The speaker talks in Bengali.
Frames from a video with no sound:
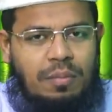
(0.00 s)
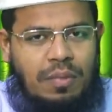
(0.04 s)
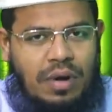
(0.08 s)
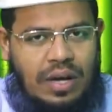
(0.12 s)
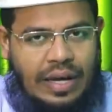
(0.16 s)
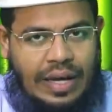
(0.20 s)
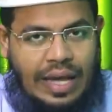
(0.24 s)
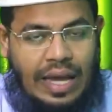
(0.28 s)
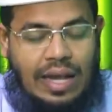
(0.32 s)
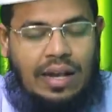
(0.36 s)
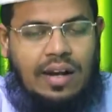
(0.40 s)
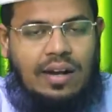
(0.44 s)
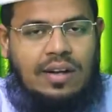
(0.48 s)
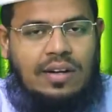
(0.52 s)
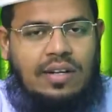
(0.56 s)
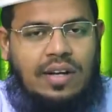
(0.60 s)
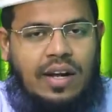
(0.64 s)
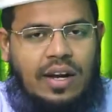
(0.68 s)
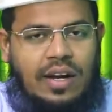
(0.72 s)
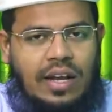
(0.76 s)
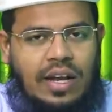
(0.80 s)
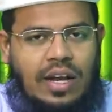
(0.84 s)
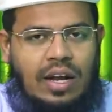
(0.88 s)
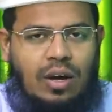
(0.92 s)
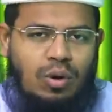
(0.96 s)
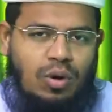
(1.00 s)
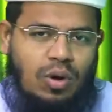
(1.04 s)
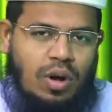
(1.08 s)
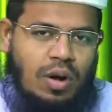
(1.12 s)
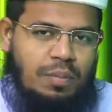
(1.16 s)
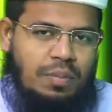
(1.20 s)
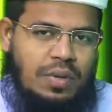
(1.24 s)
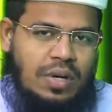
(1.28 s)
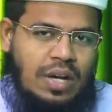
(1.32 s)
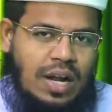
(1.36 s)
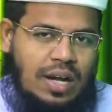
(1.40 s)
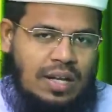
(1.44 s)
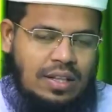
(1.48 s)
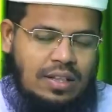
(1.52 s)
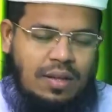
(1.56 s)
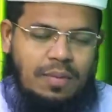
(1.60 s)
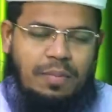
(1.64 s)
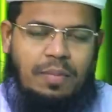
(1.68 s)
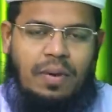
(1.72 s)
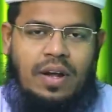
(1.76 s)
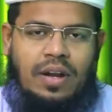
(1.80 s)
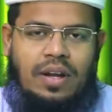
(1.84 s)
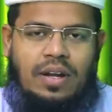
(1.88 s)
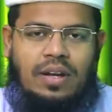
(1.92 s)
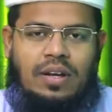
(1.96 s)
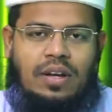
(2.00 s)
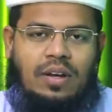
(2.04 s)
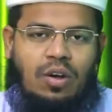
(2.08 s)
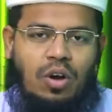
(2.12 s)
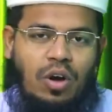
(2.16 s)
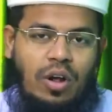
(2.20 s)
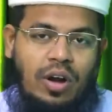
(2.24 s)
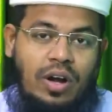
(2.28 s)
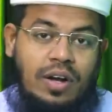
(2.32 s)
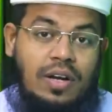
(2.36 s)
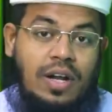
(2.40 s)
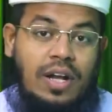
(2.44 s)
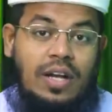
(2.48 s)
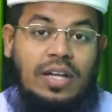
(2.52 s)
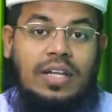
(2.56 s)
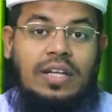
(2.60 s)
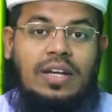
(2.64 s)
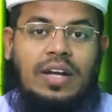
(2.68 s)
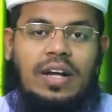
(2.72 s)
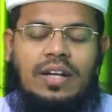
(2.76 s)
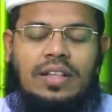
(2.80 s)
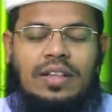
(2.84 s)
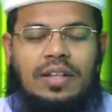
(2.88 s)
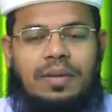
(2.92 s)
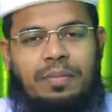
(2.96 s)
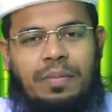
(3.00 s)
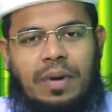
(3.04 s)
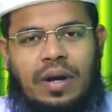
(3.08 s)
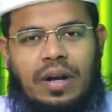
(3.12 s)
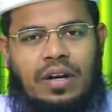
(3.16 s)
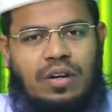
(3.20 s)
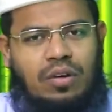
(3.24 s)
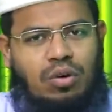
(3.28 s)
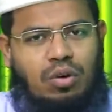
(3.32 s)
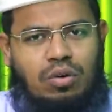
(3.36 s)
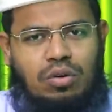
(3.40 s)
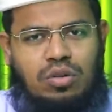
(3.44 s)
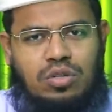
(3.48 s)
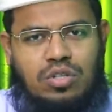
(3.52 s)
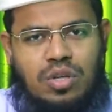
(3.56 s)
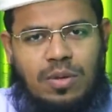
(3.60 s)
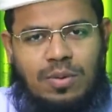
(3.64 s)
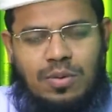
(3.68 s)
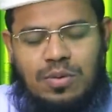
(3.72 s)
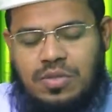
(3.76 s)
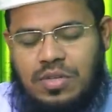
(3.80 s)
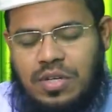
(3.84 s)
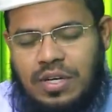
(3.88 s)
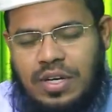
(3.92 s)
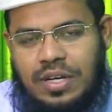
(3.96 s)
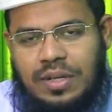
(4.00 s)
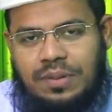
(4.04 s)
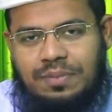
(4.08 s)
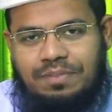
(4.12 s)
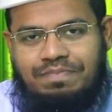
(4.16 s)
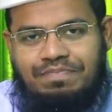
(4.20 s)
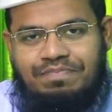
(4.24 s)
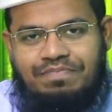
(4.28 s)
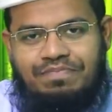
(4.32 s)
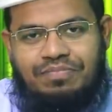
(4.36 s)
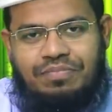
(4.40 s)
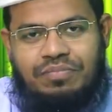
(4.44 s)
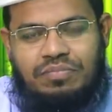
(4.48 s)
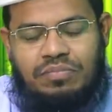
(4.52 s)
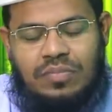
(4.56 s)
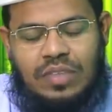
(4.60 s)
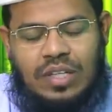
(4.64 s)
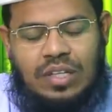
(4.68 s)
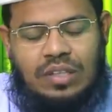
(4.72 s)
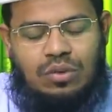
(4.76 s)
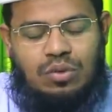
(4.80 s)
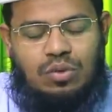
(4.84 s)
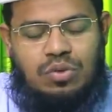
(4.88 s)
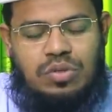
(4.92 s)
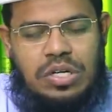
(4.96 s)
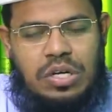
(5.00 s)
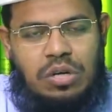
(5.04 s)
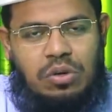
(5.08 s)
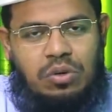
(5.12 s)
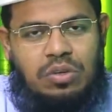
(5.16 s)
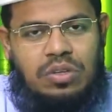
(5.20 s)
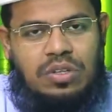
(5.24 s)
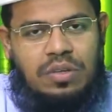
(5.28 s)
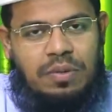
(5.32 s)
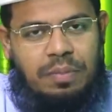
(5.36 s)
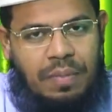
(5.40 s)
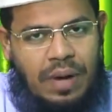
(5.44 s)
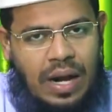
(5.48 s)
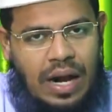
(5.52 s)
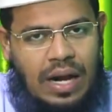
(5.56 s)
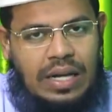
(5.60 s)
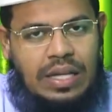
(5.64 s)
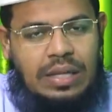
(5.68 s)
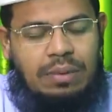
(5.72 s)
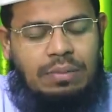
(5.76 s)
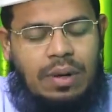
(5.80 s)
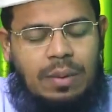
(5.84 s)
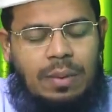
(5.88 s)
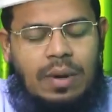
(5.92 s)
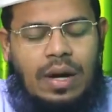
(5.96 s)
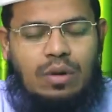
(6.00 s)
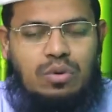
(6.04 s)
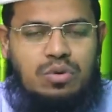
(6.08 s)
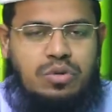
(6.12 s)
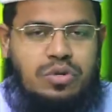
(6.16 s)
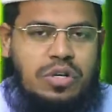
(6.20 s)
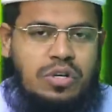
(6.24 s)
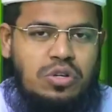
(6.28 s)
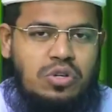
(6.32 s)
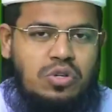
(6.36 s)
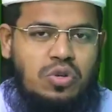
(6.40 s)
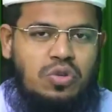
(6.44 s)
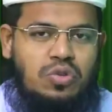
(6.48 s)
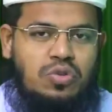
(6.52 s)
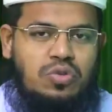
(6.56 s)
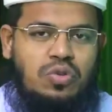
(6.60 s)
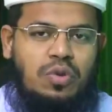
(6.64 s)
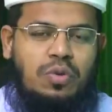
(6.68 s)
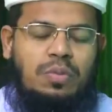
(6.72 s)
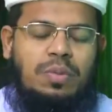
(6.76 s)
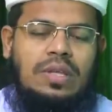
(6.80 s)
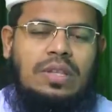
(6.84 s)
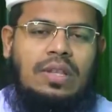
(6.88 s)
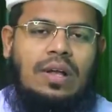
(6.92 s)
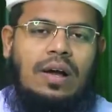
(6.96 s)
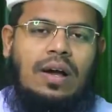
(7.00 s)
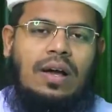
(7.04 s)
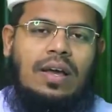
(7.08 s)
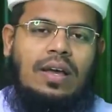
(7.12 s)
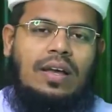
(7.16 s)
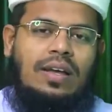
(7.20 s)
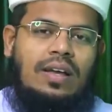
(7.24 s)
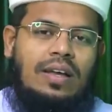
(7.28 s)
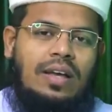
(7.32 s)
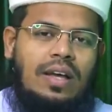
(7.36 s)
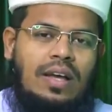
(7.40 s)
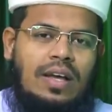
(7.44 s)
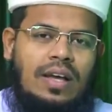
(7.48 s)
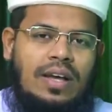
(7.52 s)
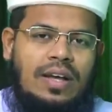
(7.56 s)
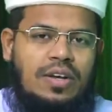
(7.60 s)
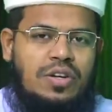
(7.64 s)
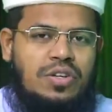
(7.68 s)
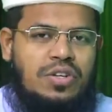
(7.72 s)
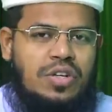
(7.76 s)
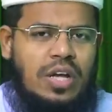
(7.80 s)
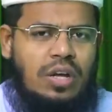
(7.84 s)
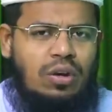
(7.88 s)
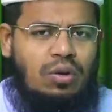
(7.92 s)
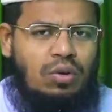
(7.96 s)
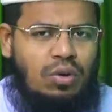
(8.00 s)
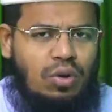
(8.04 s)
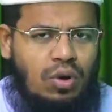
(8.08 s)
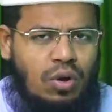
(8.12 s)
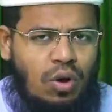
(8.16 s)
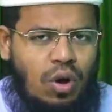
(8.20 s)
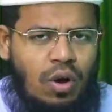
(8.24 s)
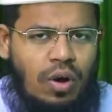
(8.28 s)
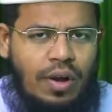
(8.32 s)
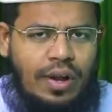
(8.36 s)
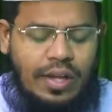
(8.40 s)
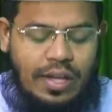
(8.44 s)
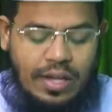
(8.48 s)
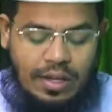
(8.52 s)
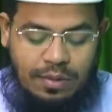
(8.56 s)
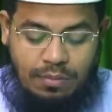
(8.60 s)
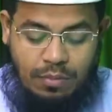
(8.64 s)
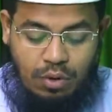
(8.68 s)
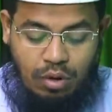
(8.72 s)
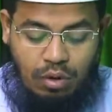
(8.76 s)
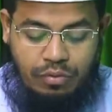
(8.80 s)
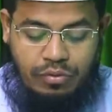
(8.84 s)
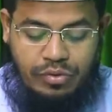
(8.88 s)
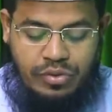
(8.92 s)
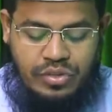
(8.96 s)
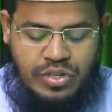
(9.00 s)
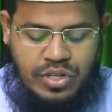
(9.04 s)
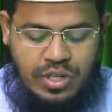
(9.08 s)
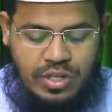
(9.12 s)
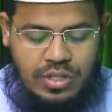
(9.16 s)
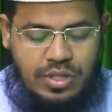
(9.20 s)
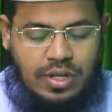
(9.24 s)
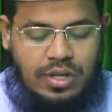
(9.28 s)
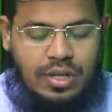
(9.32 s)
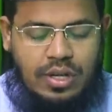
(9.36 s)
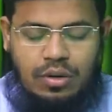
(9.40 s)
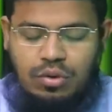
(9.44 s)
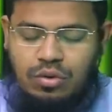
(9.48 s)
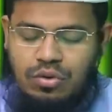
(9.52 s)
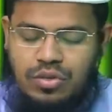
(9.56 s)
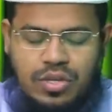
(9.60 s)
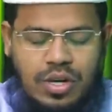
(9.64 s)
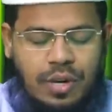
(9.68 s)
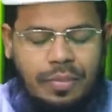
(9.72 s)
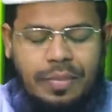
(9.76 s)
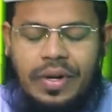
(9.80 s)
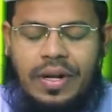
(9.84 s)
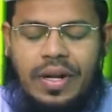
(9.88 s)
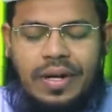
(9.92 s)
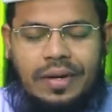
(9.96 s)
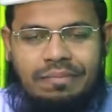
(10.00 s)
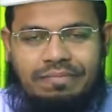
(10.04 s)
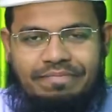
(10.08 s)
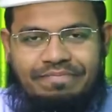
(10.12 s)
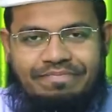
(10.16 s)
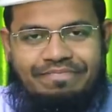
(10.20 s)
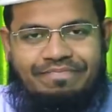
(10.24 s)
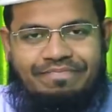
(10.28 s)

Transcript: বা ক্যালেন্ডার এগুলো আপনি রাখতে পারেন ঘরে টানিয়ে রাখতে পারেন কোনো সমস্যা নেই কিন্তু যেগুলোতে প্রাণী বা মানুষের ছবি থাকে সেগুলো ঘরে কিংবা অফিসে টানানো যাবে না